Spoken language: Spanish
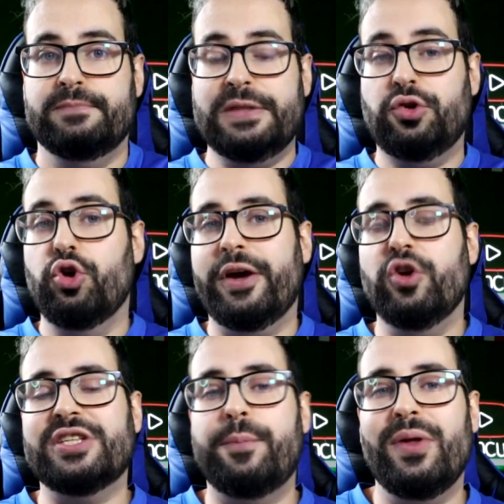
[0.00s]
Esto es lo que
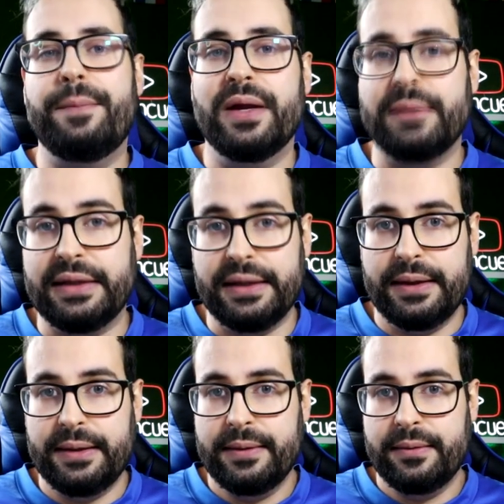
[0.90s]
no se puede permitir.
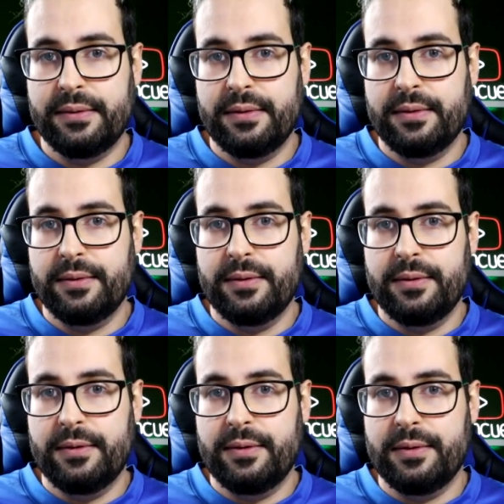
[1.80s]

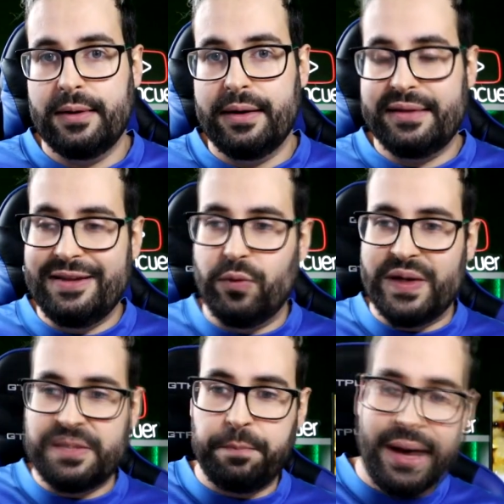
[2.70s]
Haciendo
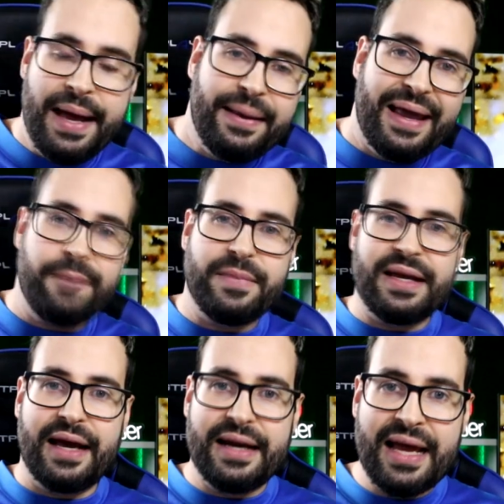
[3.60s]
spam en
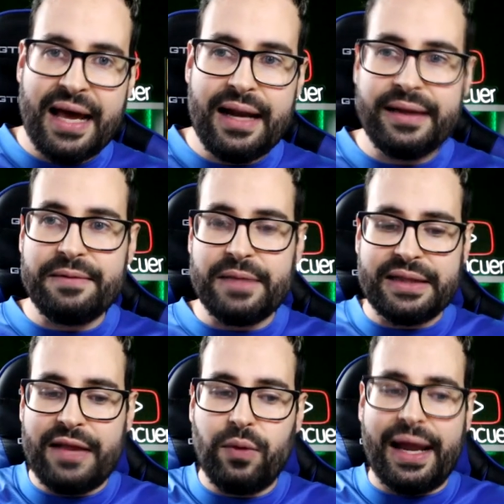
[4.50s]
mi canal,
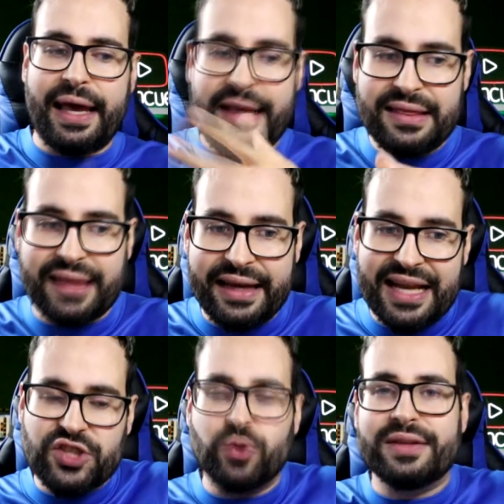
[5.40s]
invitando a la gente a
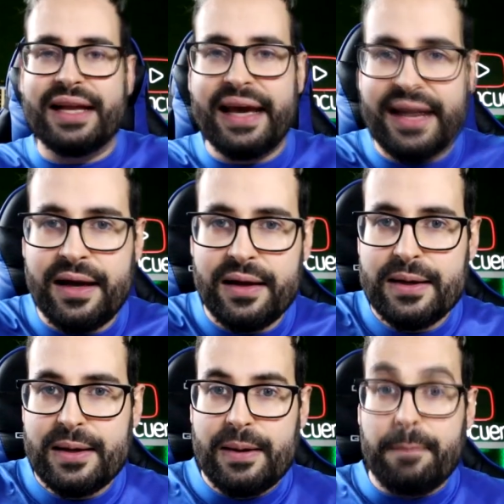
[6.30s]
ir a su Telegram.
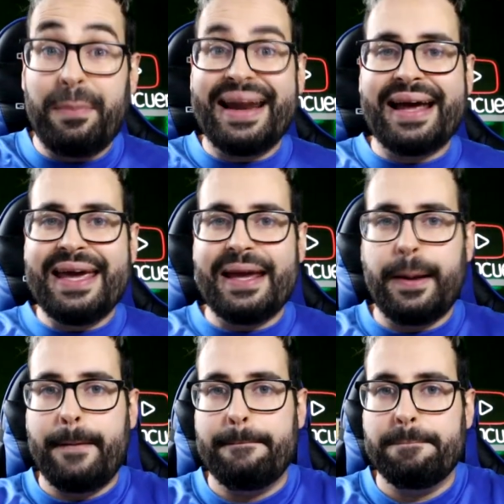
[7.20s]
¿Para qué?
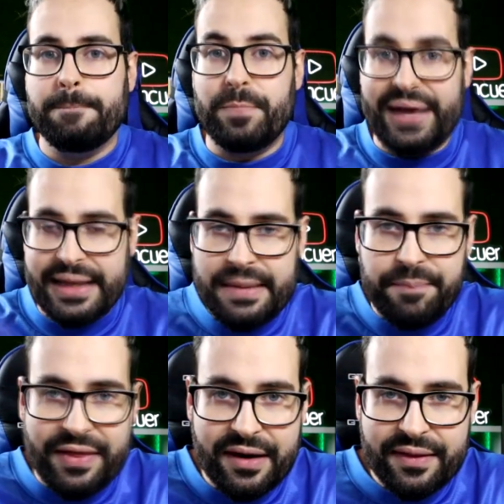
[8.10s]
Para allí
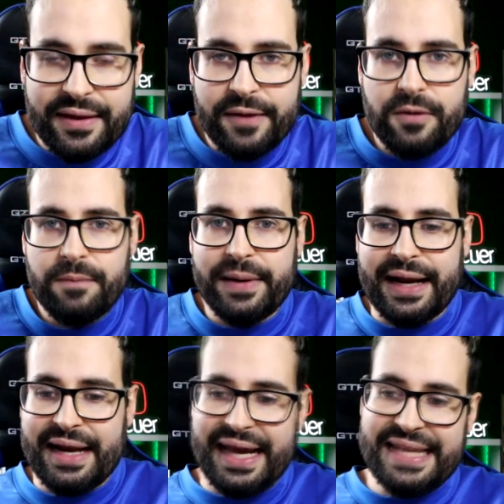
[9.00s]
pedir dinero,
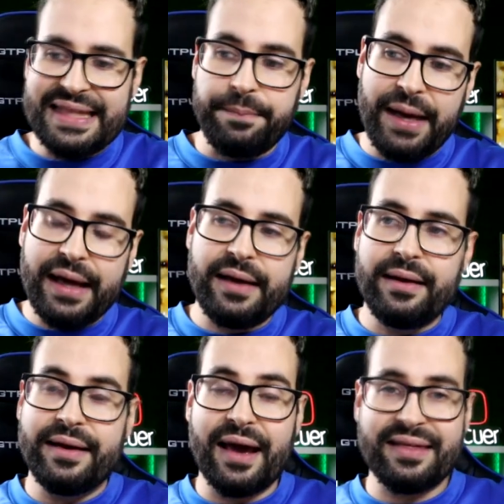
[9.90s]
para que la gente
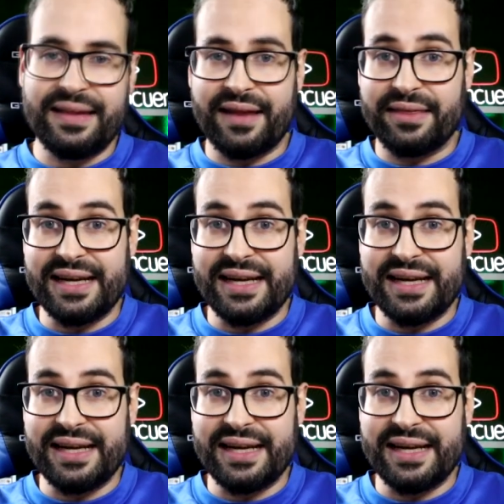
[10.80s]
pague, etcétera.